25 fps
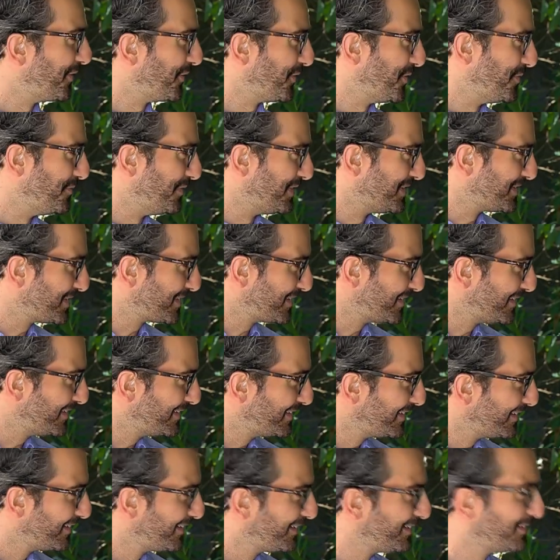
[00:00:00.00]

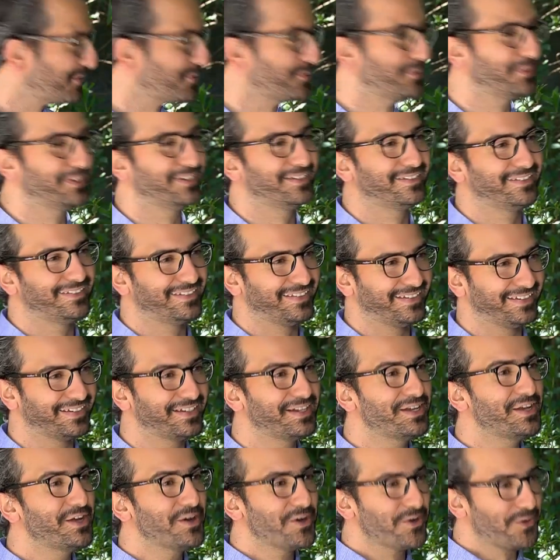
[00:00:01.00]
الرومانسيه
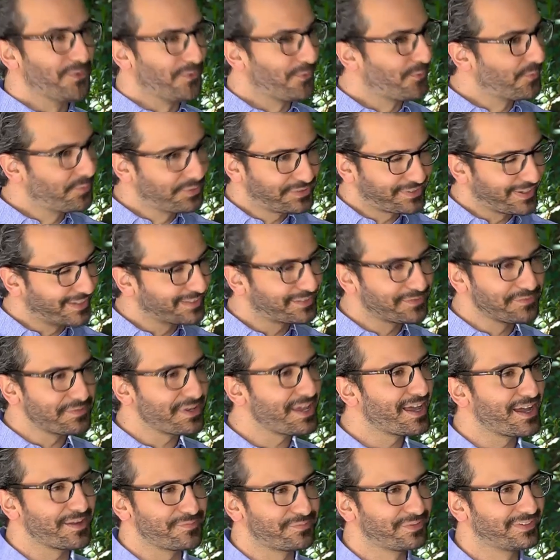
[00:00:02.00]
وال...
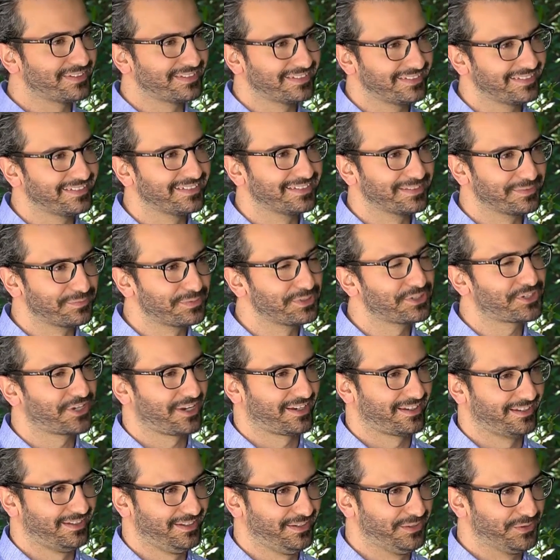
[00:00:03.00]
وبتقدميها ب...
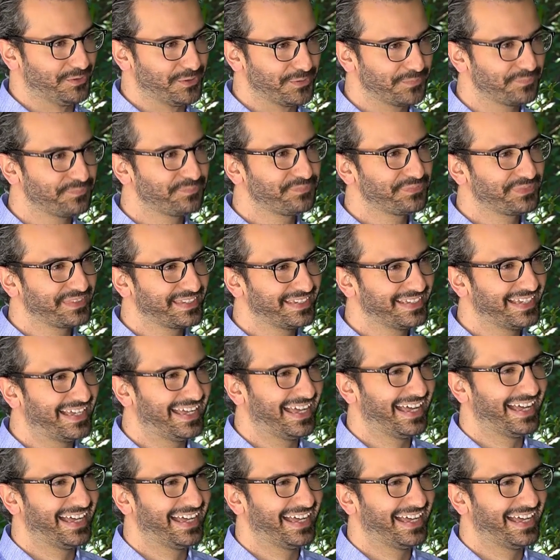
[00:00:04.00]
بشكل حلو انا بحب